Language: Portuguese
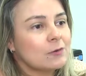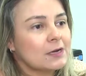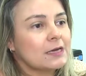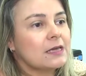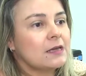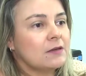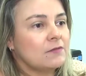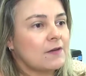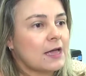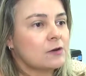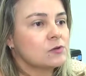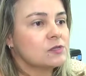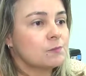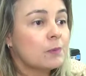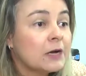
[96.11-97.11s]
aqui
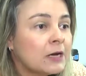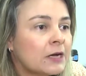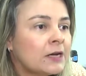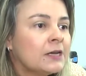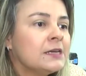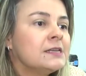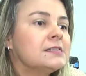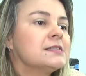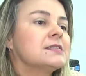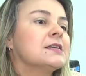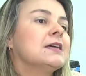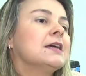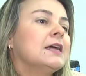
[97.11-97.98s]
vários pães,